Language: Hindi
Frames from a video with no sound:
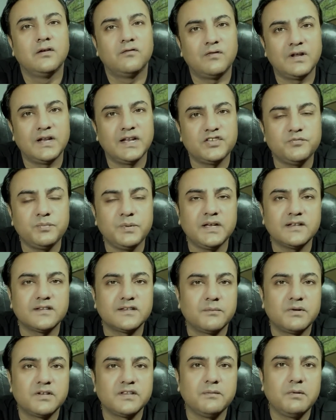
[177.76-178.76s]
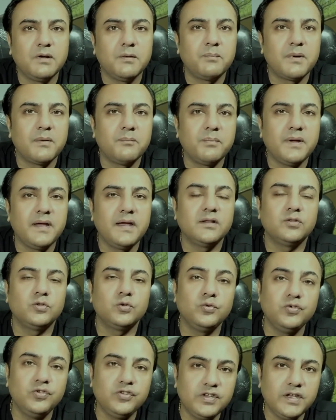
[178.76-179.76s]
वन एच का समर्सेबल पंप है
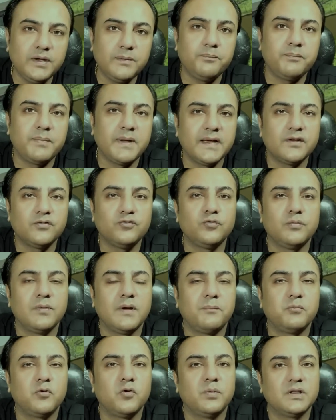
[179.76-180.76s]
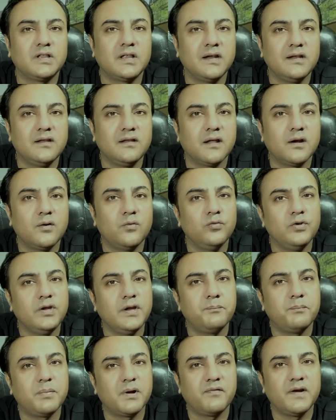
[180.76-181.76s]
तो ये पैक जो मैं आपको बताने जा रहा हूँ ये
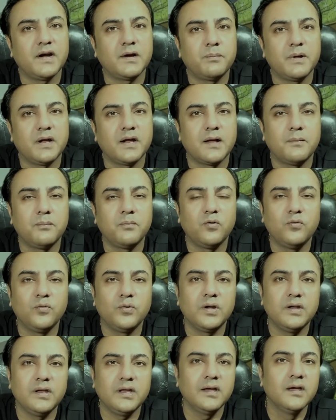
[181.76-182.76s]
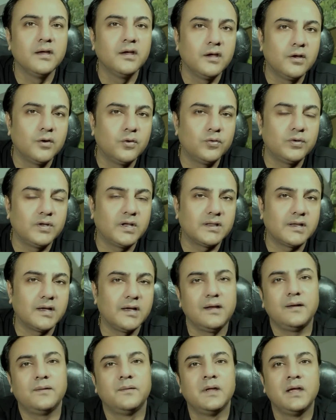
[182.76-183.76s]
परफेक्ट पैक आप लोगों के लिए हो जाता
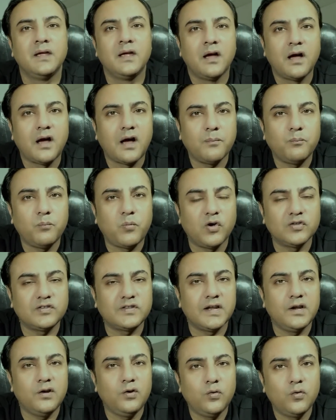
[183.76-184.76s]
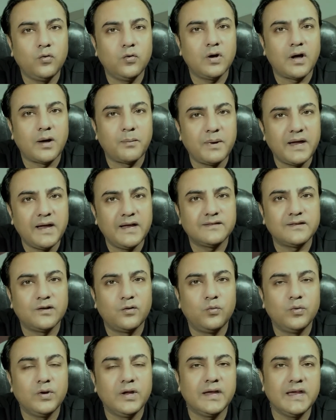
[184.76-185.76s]
है बहुत सारे लोग अब ऐसा
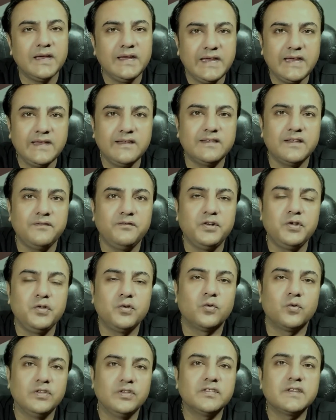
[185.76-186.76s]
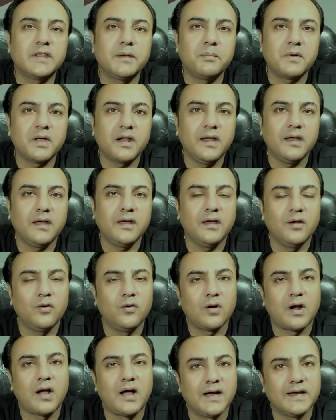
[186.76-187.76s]
होंगे कि यहीं से वीडियो स्किप करेंगे
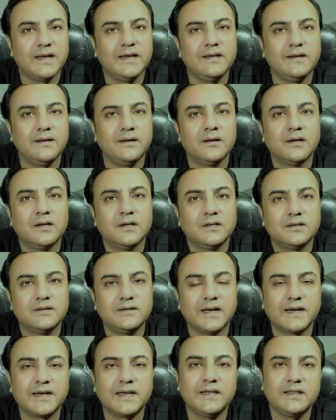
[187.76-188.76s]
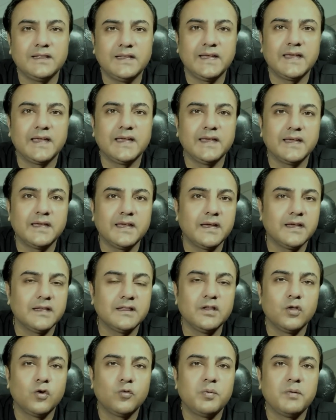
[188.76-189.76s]
और आगे जाके देखेंगे कि
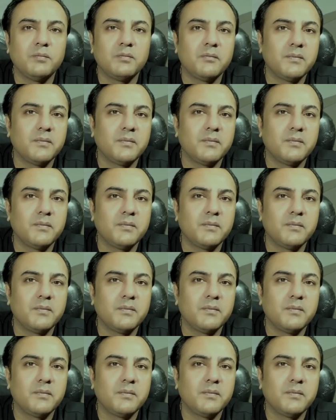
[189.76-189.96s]
कितने रुपए में